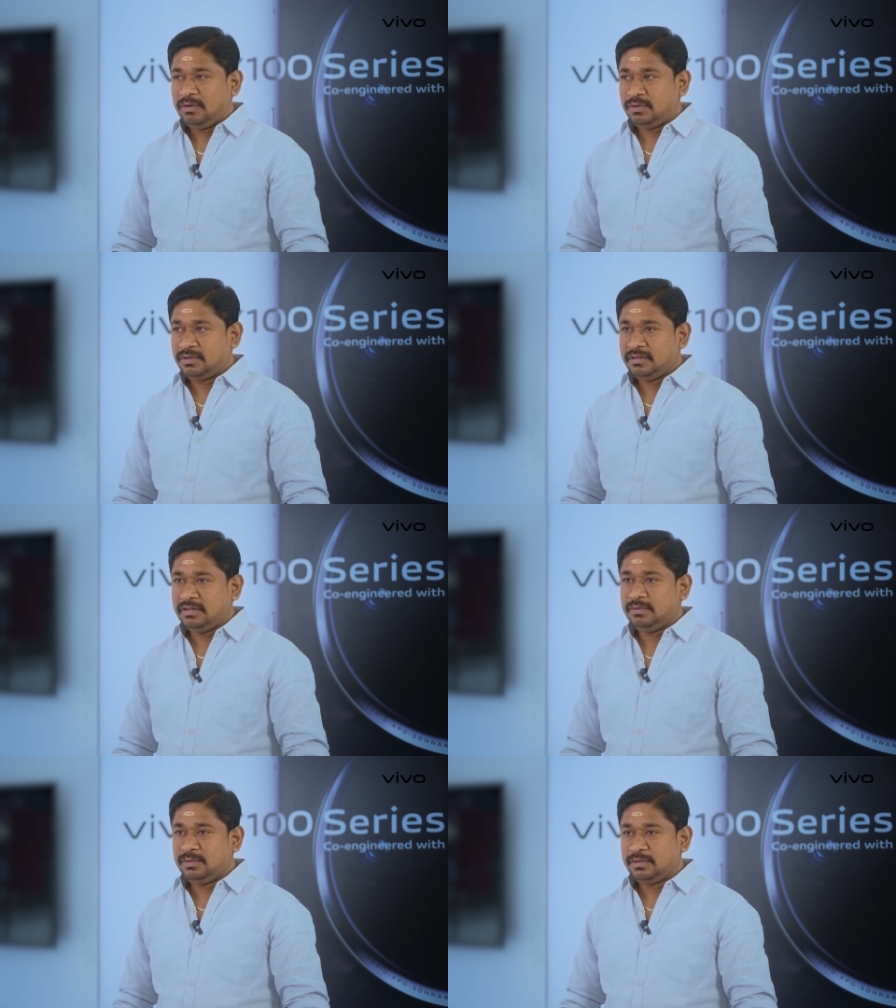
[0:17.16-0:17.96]
அவங்களோட
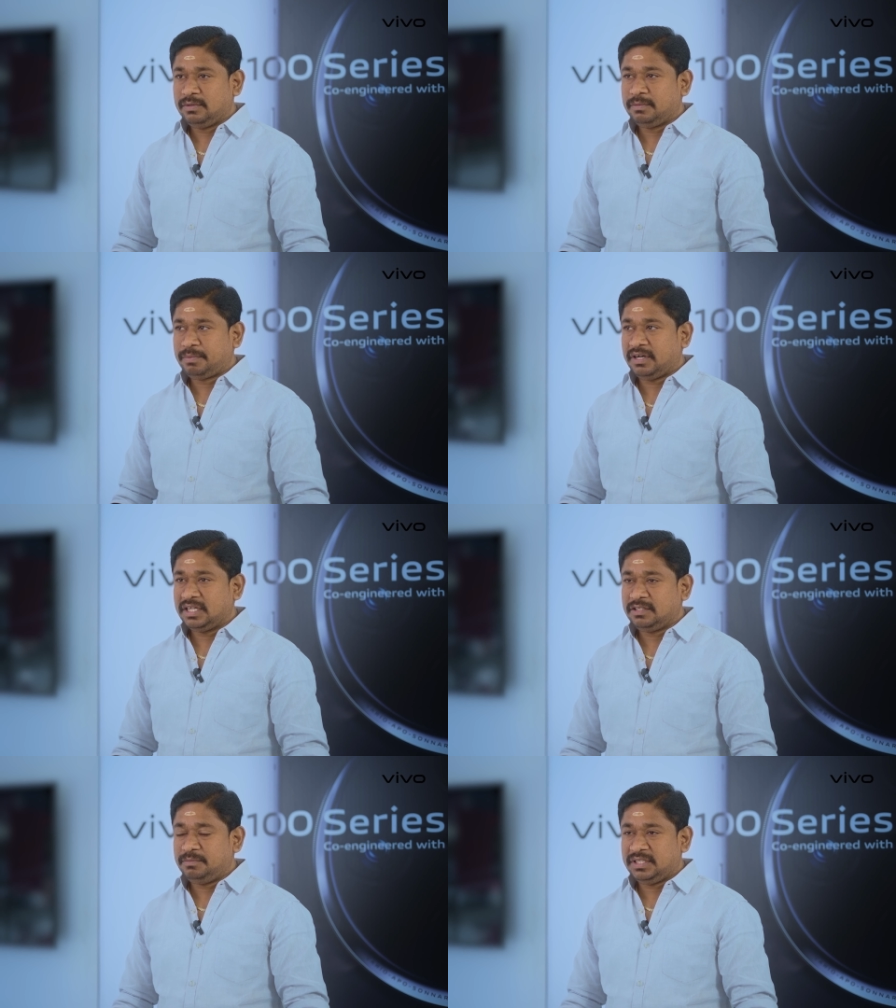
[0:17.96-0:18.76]
ஒரு ஒரு
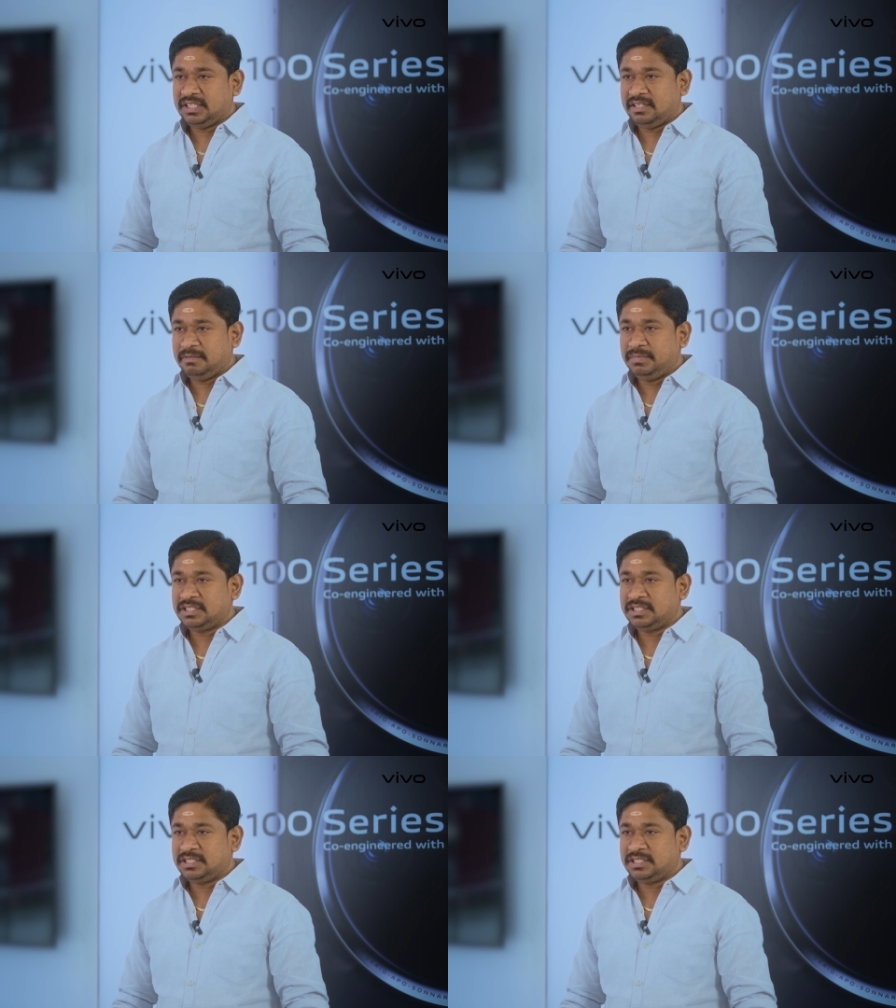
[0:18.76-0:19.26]
ப்ராடக்ட்டும் பார்த்தீங்கன்னா